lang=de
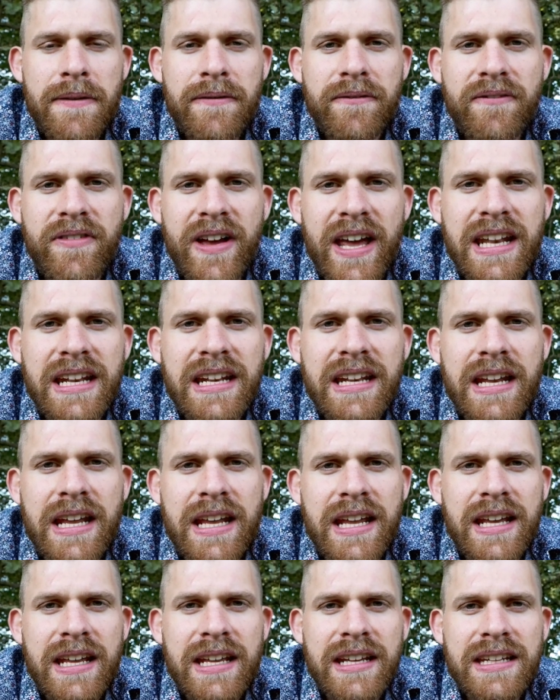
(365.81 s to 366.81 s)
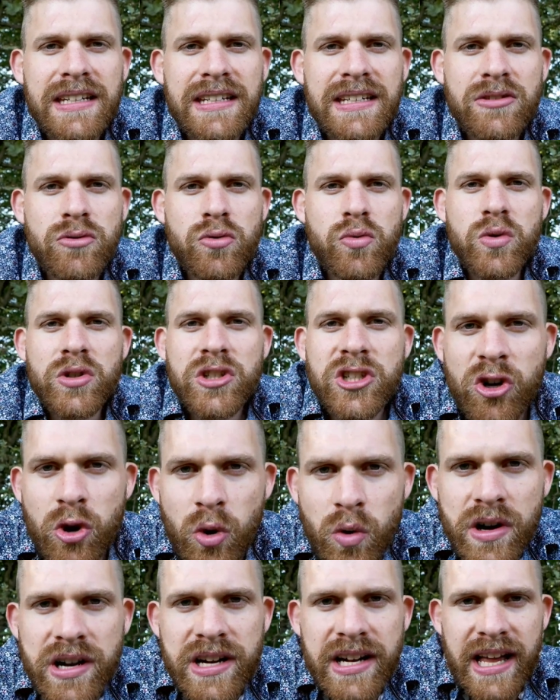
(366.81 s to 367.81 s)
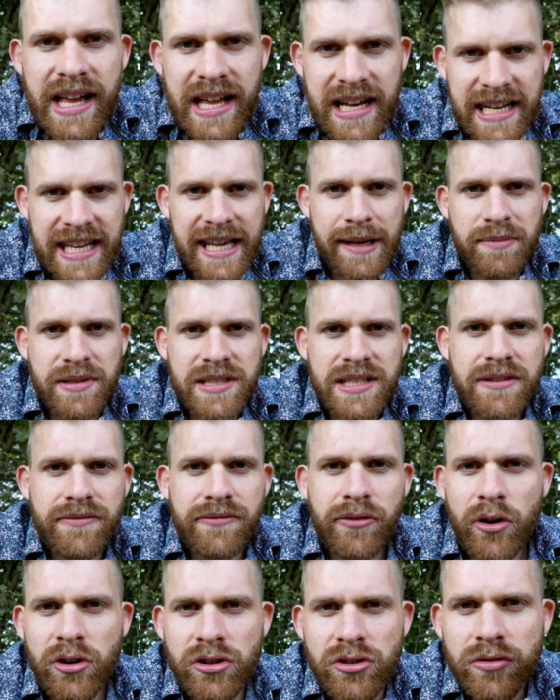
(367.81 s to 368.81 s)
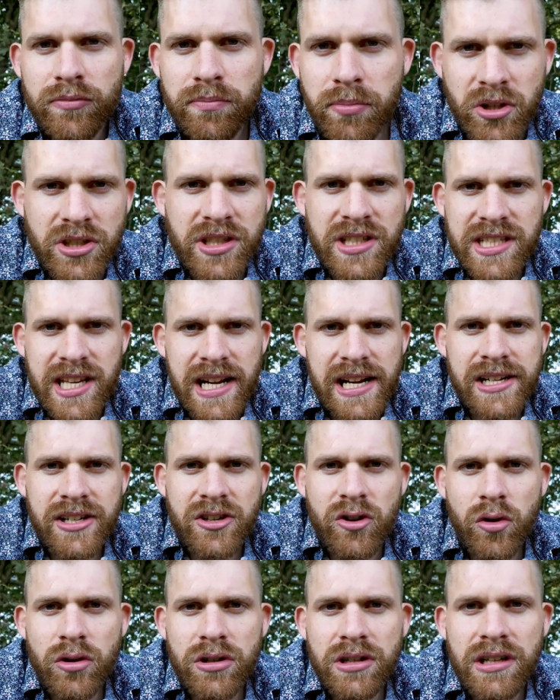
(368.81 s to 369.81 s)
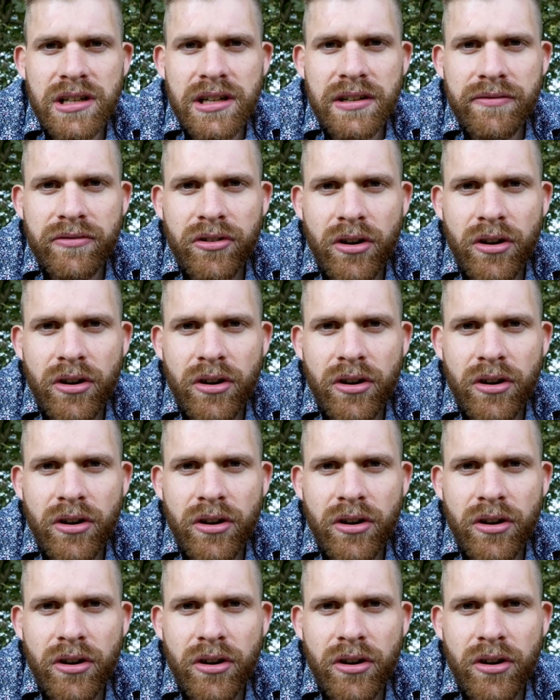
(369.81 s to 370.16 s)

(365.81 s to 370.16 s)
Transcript: Wenn du Druck erlebst von potenziellen Kunden,